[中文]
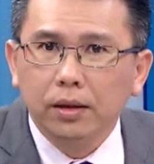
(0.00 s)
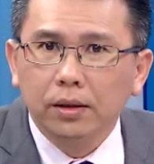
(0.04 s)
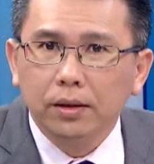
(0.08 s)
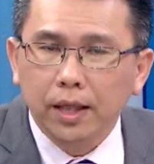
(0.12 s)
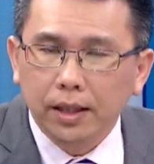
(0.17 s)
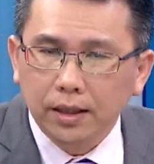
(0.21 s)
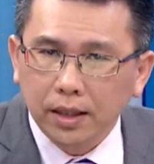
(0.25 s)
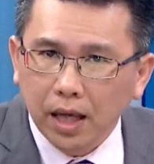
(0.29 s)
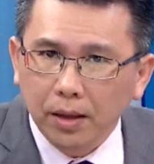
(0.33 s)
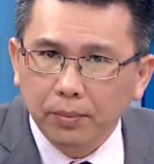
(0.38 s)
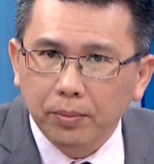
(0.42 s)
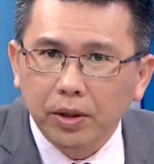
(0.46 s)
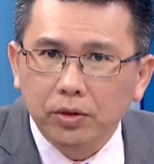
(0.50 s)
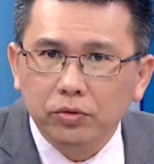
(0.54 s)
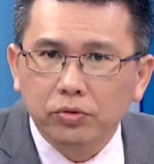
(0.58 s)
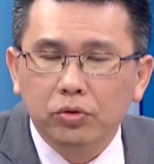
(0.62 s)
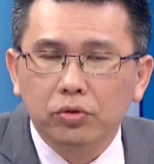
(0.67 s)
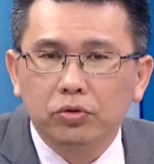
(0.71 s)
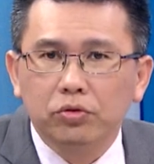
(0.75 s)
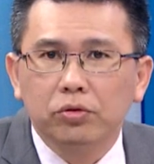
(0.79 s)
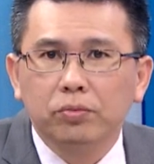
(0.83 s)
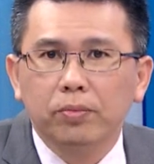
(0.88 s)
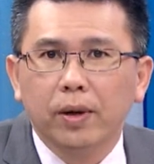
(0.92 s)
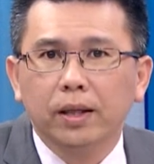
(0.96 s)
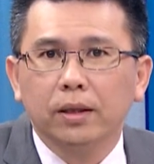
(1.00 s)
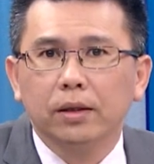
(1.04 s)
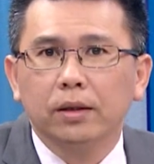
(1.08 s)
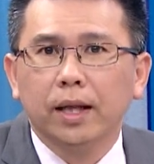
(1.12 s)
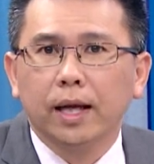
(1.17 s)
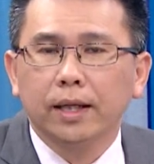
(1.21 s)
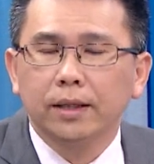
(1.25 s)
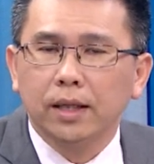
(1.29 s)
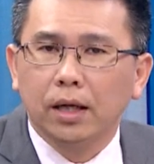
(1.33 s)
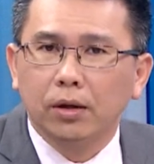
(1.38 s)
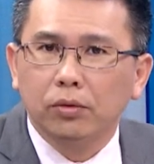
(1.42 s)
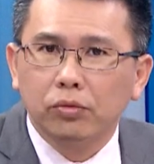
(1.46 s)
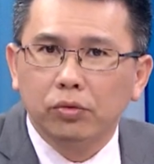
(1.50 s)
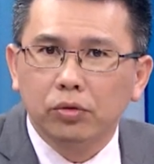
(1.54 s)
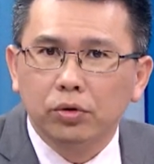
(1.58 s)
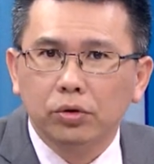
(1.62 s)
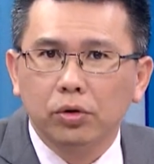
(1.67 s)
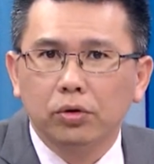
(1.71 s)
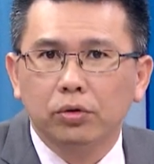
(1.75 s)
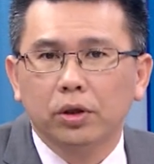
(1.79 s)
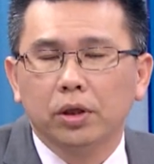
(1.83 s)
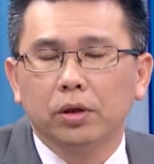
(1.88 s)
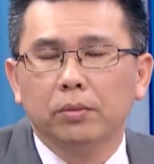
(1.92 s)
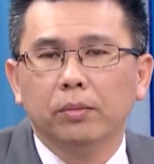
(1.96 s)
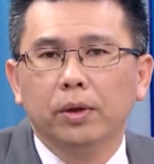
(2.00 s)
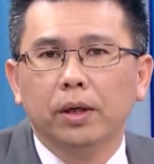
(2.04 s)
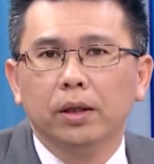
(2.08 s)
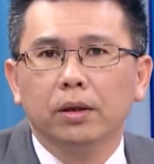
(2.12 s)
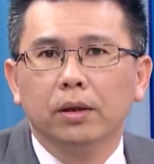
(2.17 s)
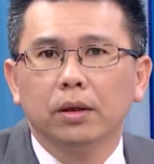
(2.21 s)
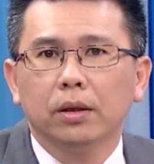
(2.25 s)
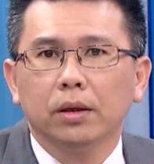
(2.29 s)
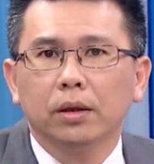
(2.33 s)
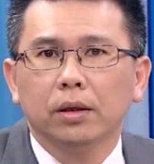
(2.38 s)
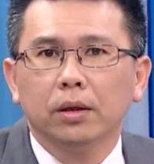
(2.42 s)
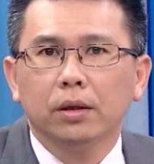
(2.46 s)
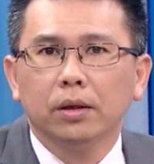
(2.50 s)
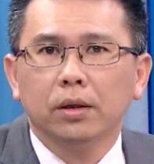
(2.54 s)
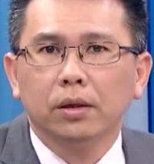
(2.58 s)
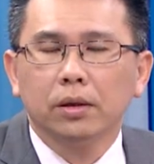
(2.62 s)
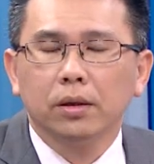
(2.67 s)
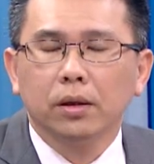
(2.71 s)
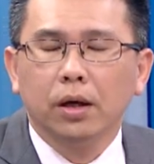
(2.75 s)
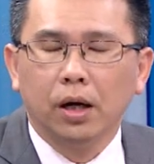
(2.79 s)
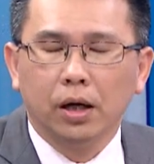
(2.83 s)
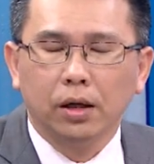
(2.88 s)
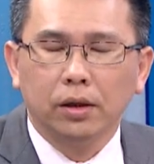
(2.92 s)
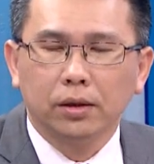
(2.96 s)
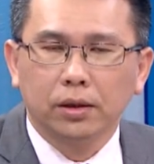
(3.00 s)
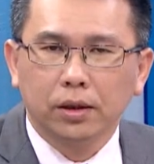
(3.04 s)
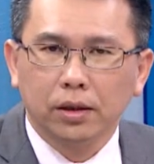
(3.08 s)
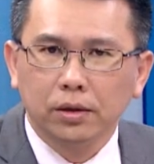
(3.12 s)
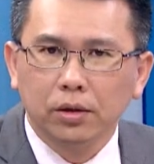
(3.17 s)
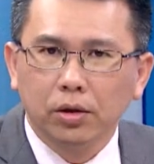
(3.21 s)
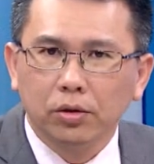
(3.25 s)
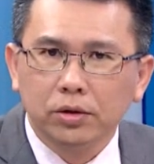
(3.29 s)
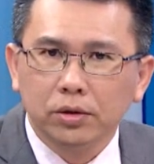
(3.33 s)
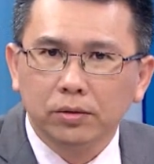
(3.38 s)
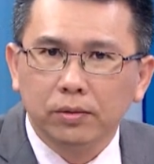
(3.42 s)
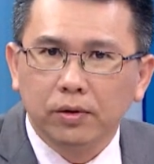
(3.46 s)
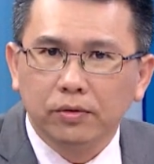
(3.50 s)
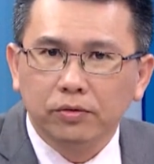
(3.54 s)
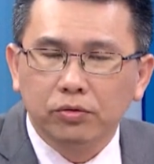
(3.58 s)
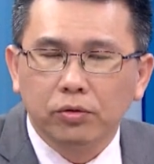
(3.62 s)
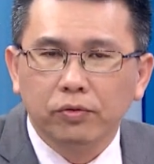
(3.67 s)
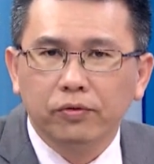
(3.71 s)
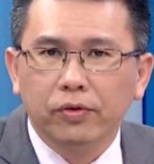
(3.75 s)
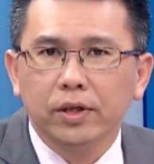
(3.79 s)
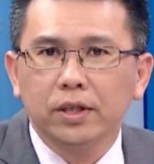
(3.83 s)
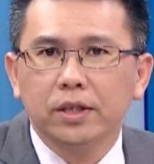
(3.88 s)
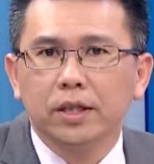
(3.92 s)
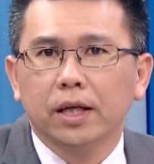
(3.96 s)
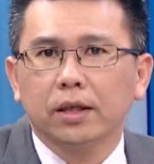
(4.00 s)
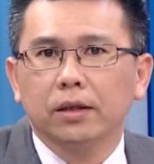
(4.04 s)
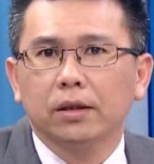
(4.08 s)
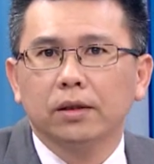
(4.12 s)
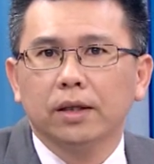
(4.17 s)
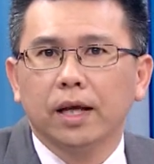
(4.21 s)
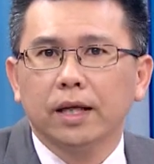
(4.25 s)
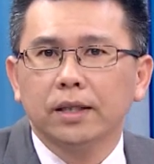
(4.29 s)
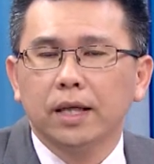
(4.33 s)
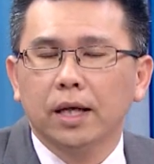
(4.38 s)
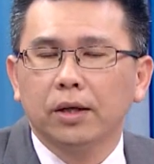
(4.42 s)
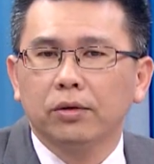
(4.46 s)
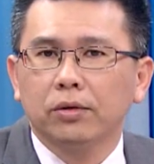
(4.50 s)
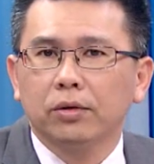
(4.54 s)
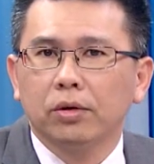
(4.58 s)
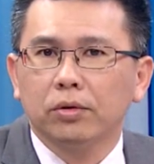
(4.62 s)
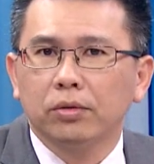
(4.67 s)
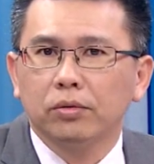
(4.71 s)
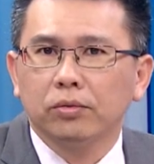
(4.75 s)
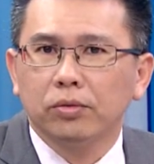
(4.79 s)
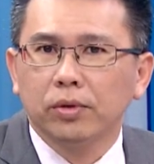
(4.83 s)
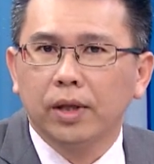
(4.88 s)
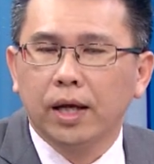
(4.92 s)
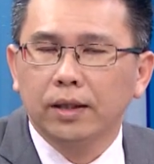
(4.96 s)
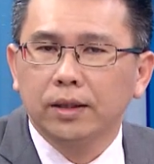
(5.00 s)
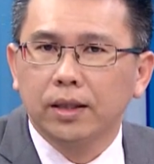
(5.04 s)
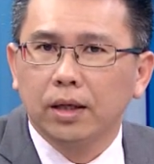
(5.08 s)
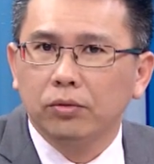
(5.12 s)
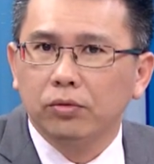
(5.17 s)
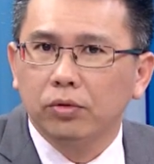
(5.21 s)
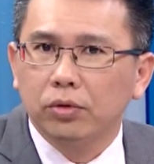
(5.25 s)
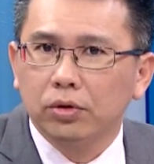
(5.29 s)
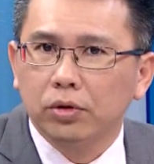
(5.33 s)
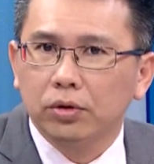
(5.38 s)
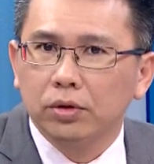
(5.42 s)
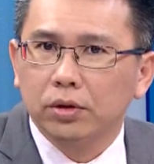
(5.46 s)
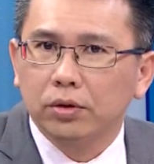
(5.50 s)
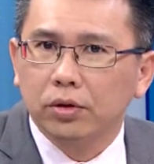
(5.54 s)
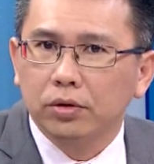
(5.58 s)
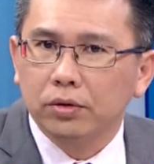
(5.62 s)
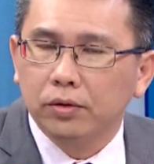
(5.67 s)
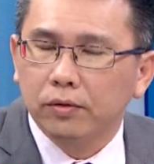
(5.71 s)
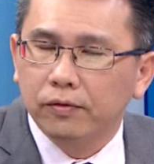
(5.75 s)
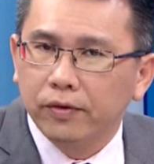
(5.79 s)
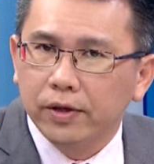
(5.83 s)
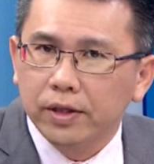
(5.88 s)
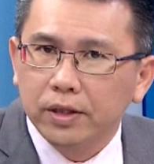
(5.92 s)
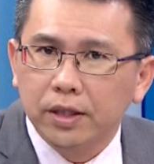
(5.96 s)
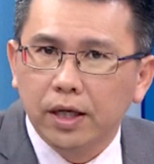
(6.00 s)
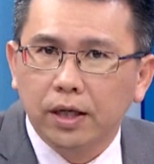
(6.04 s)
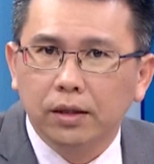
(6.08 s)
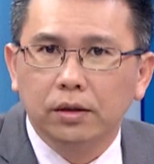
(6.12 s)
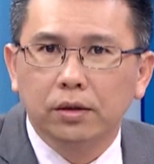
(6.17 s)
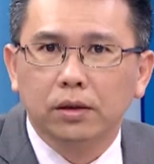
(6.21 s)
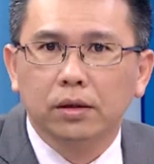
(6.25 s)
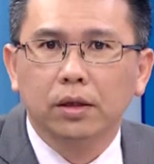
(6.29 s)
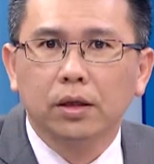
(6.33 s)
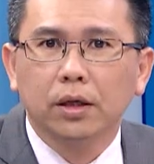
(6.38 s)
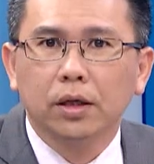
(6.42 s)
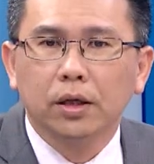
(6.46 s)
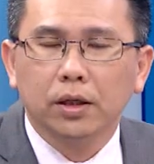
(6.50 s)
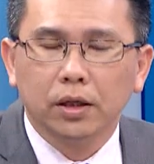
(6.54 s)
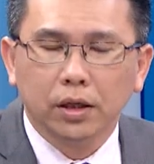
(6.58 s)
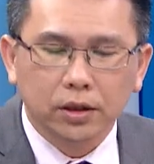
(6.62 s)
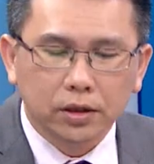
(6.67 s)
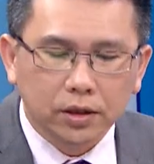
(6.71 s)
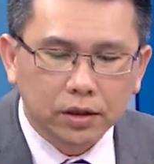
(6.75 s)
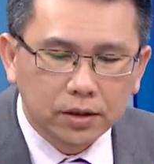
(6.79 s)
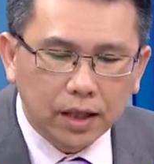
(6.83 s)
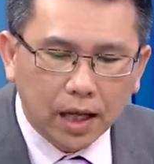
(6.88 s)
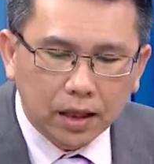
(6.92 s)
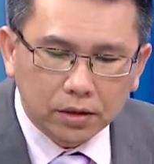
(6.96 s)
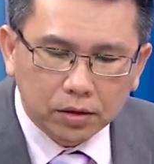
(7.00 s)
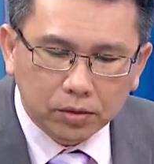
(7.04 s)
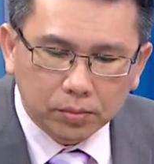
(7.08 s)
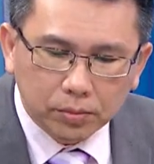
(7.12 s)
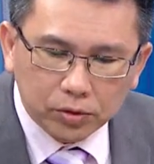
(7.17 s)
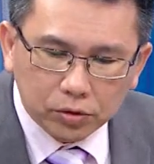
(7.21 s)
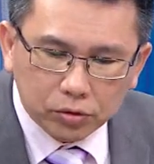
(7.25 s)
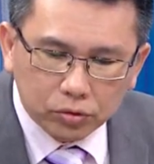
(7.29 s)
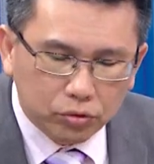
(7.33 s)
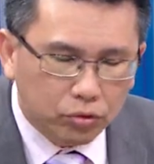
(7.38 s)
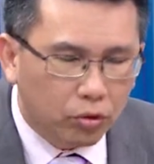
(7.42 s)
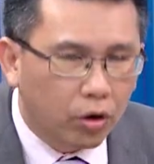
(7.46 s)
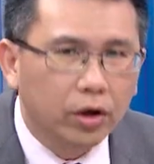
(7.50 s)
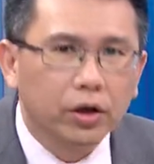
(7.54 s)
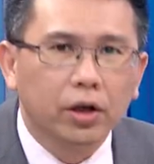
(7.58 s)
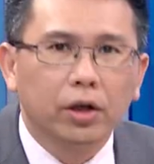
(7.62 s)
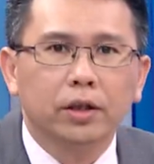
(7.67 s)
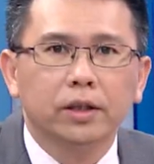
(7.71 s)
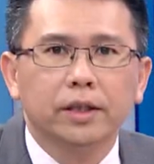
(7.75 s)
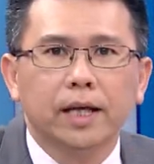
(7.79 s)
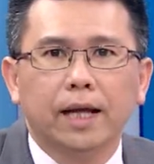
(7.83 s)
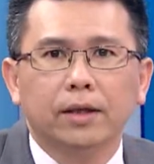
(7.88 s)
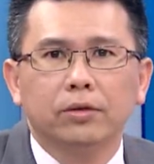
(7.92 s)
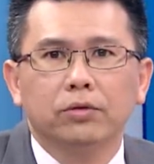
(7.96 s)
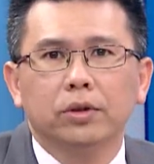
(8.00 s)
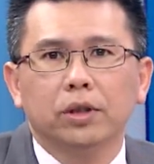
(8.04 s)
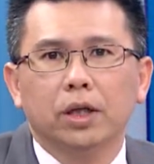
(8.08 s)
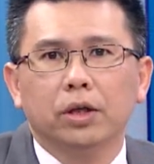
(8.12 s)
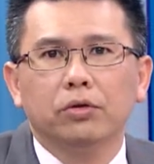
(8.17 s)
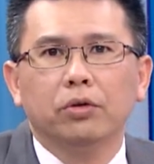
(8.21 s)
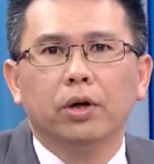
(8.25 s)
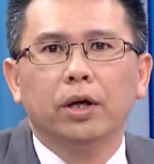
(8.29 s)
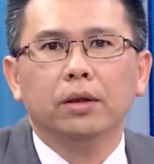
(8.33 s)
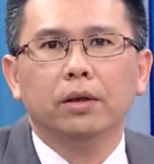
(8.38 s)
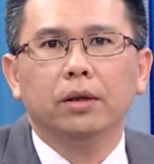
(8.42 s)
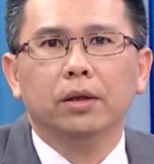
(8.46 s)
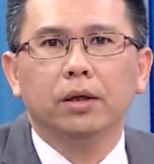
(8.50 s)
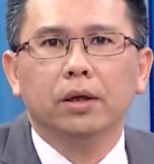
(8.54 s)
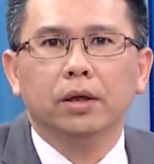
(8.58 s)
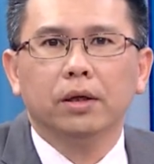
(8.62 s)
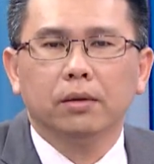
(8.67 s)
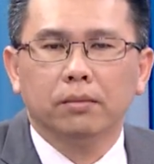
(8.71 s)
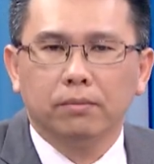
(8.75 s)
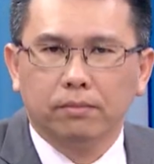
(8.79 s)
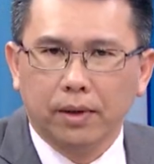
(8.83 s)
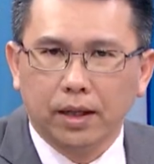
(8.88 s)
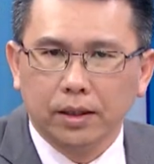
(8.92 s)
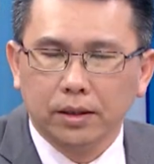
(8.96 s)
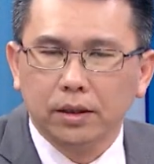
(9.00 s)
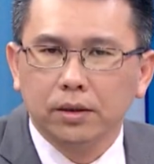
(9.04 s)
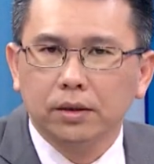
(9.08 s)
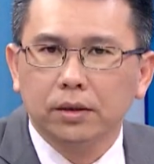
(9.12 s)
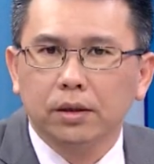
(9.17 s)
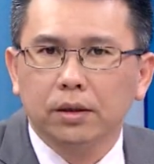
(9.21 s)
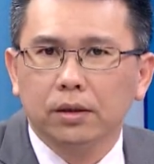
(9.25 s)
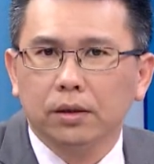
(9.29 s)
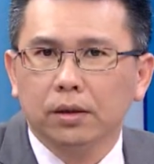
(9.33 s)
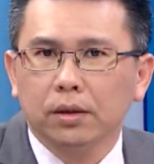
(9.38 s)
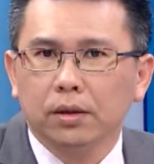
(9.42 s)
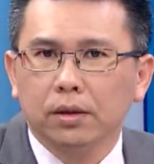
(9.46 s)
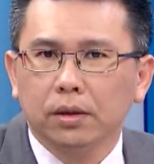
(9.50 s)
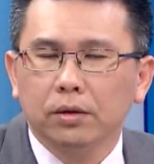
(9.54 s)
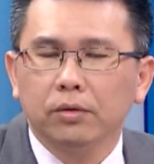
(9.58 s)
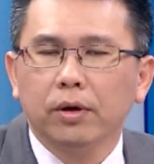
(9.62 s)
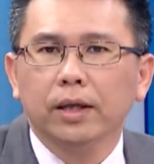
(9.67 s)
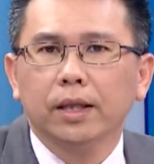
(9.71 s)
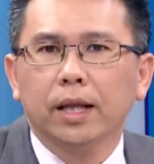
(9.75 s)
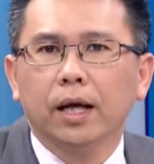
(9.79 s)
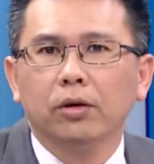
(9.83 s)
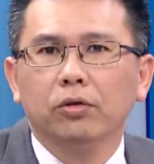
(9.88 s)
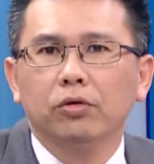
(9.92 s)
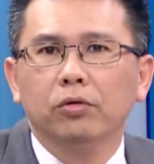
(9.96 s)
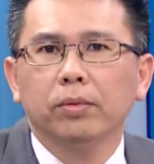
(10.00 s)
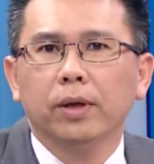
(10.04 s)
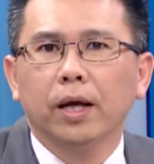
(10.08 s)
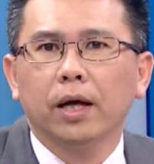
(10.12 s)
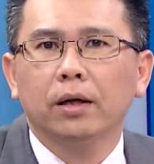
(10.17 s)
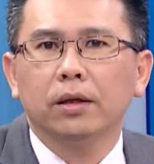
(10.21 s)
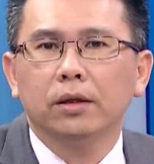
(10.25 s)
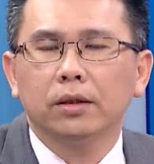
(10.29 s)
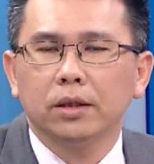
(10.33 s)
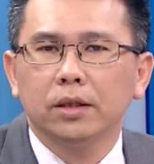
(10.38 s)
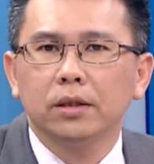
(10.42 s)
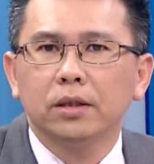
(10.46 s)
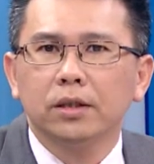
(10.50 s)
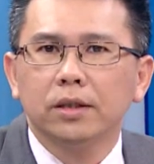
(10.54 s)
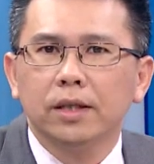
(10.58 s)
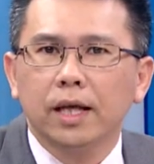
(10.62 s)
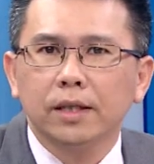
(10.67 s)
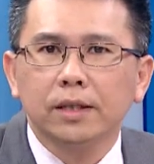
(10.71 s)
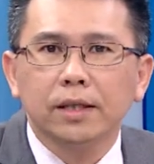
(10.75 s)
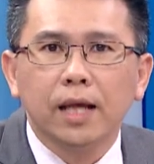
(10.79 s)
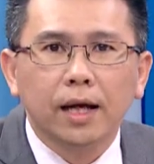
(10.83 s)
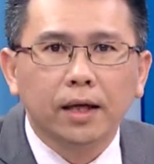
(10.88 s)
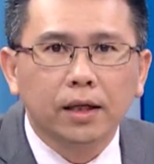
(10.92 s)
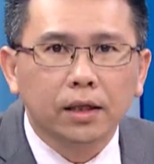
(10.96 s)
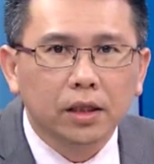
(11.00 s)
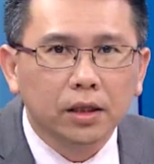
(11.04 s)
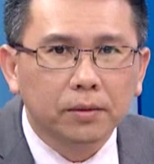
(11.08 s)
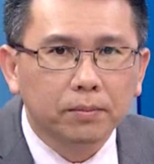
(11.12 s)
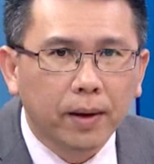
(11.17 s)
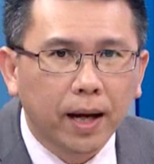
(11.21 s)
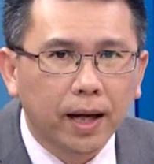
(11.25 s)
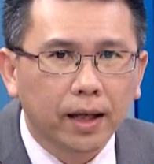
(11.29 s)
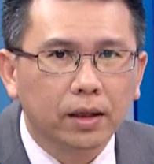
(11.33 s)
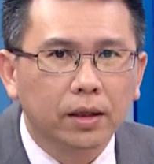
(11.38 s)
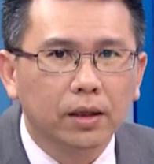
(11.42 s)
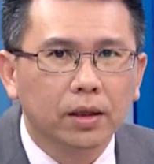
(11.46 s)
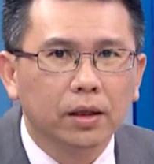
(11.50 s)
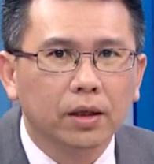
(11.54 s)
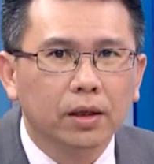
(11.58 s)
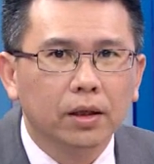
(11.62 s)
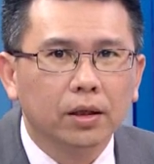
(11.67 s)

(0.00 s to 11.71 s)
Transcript: 在台北所举办的那一场活动里面，好，跟投资者所分享的，来参与投那一场活动的投资者分享的，以及带着我们所有的家族成员买进的另外一档股票，甚至在上个礼拜